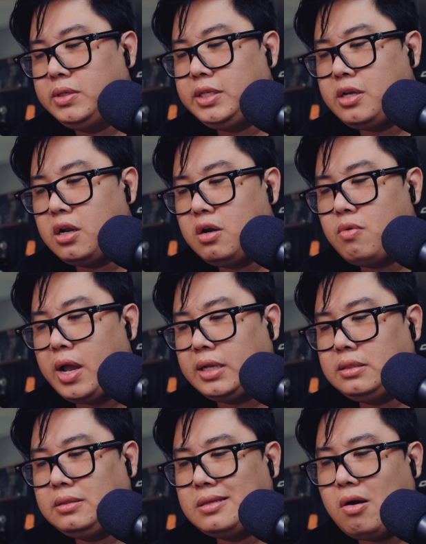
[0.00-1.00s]
Mình sẽ cho nó
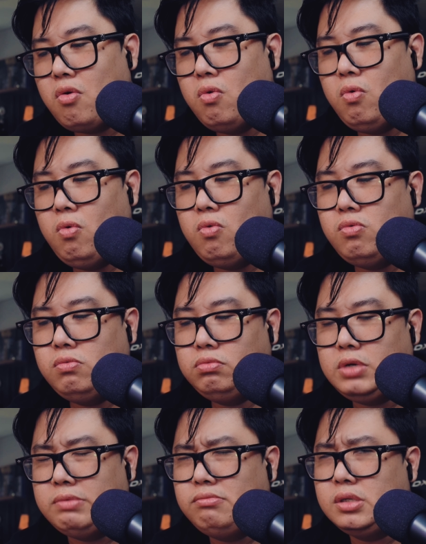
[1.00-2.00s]
khoảng sáu
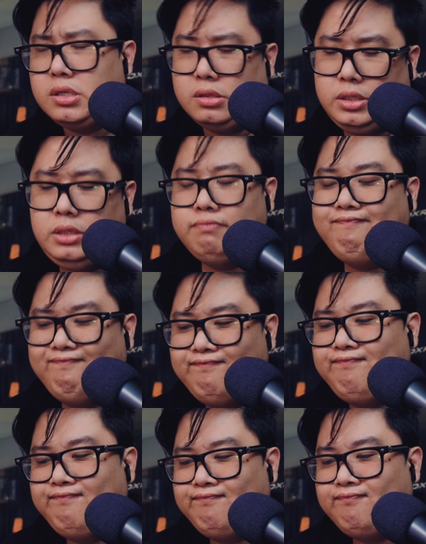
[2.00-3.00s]
điểm rưỡi.
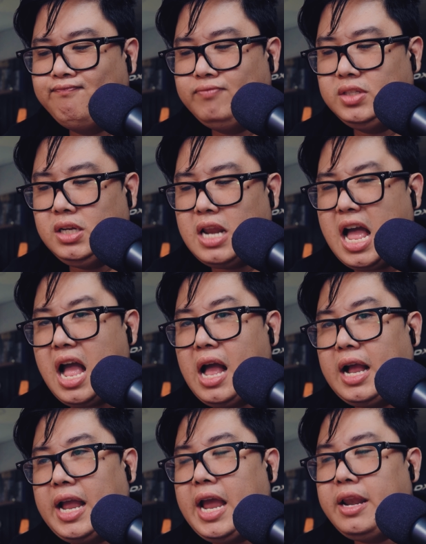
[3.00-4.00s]
Tức
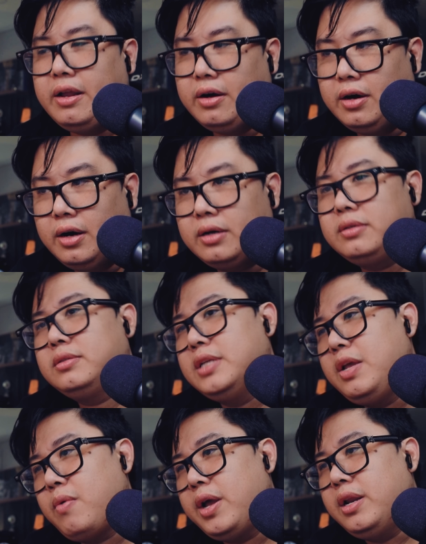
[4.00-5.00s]
là nghe được,
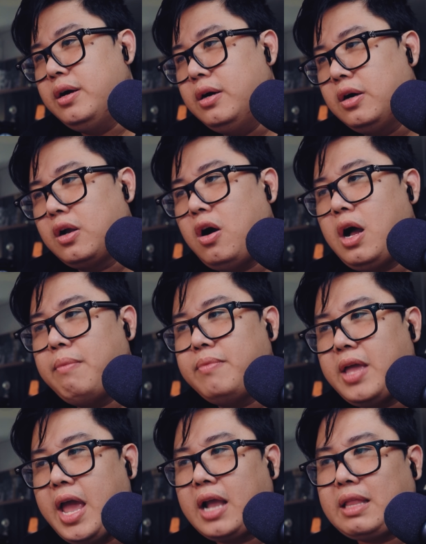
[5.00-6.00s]
đi ngoài đường, có âm
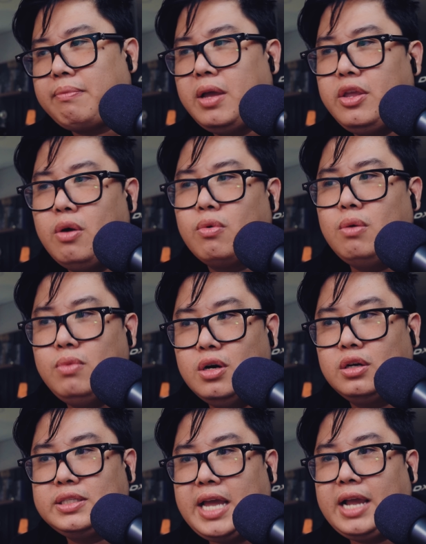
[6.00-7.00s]
nhạc, tập thể dục cũng
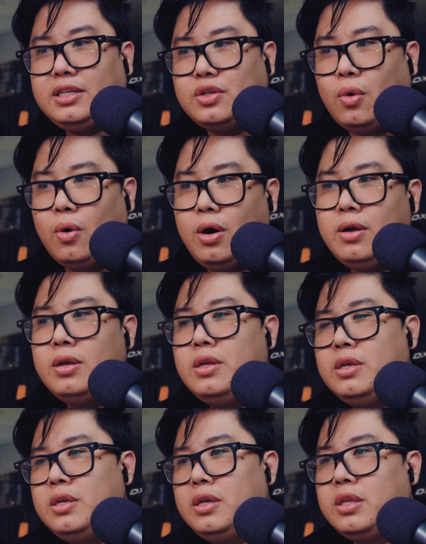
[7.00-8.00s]
được, sáng sủa.
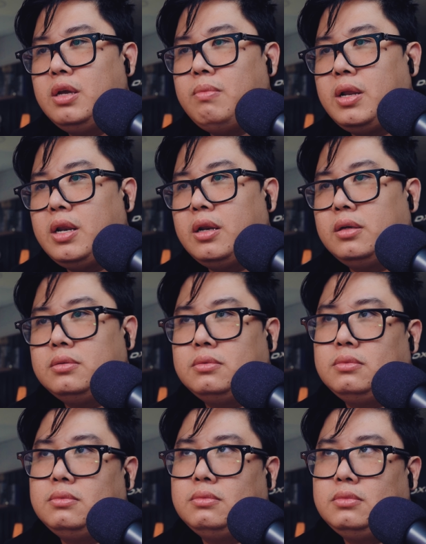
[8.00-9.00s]
Nhưng mà
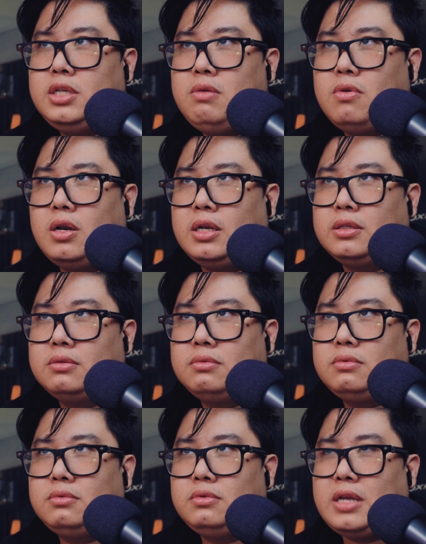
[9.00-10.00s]
nếu mà là
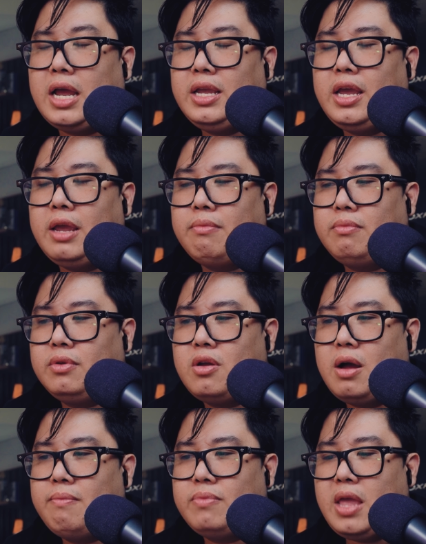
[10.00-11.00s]
trải nghiệm
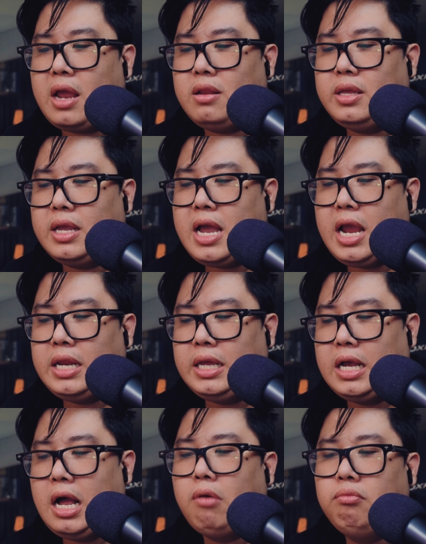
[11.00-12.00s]
cho âm nhạc nó thiệt hay thì
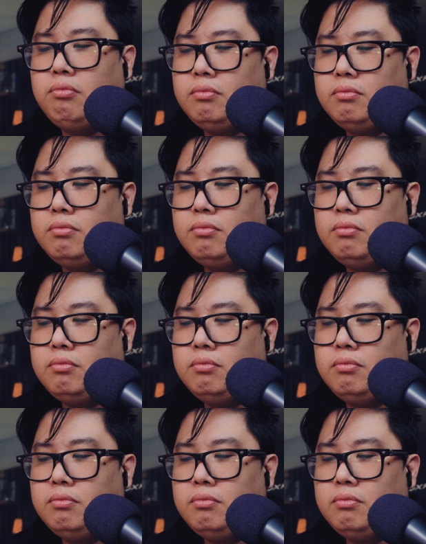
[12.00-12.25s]
không.